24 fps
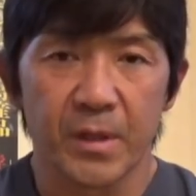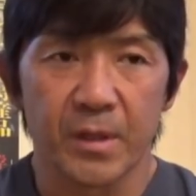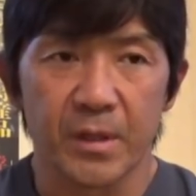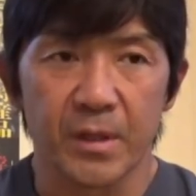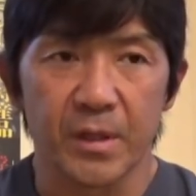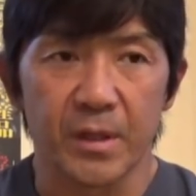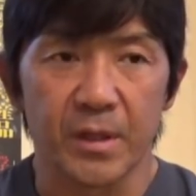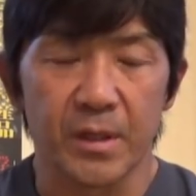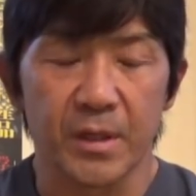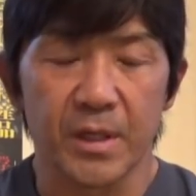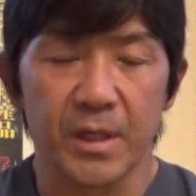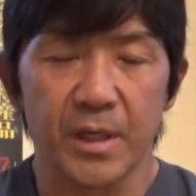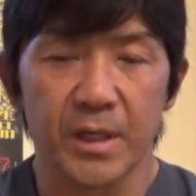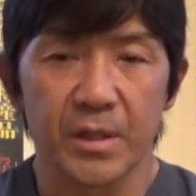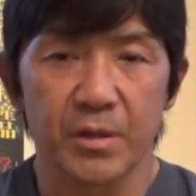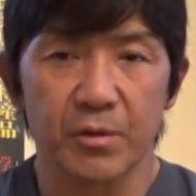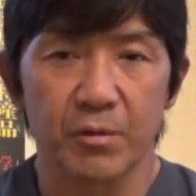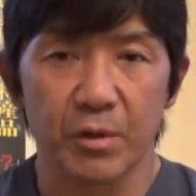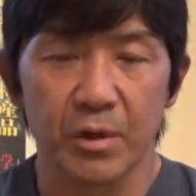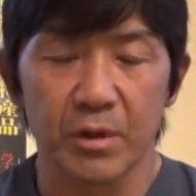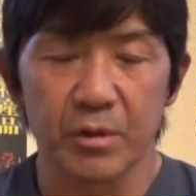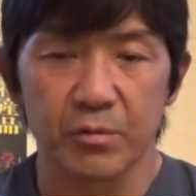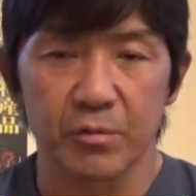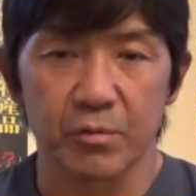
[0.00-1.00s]
えー、軽
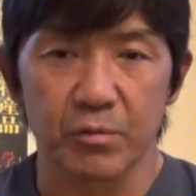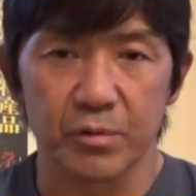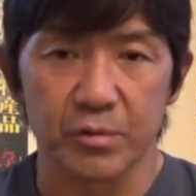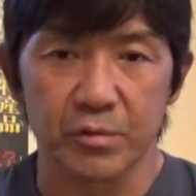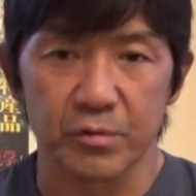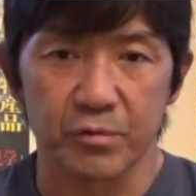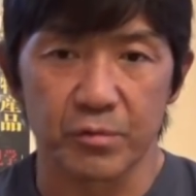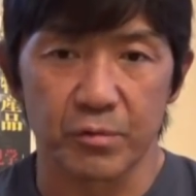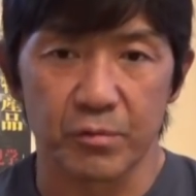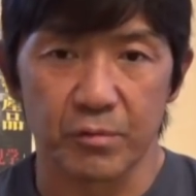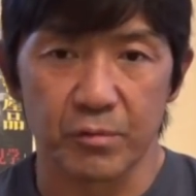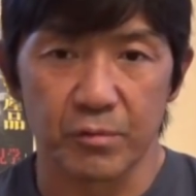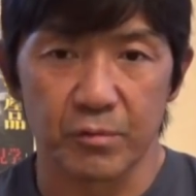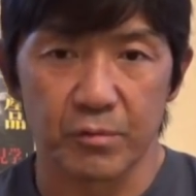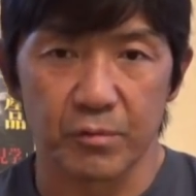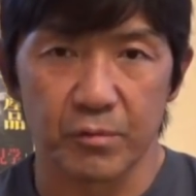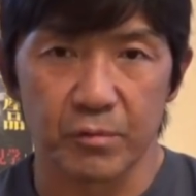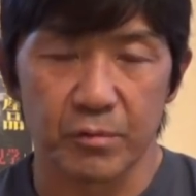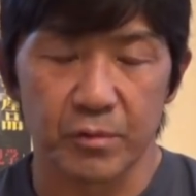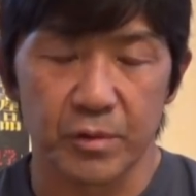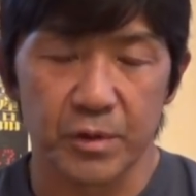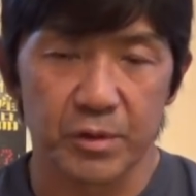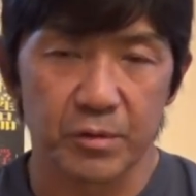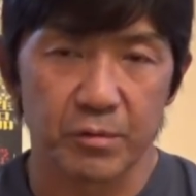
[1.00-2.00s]
トラックをその
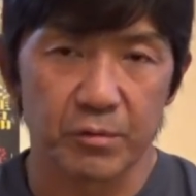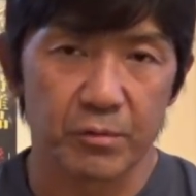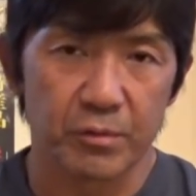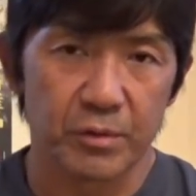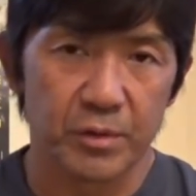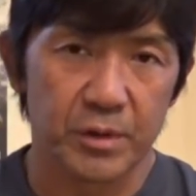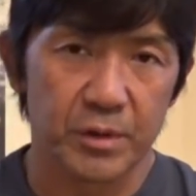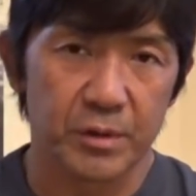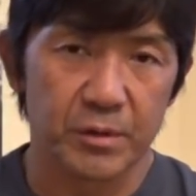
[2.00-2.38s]
人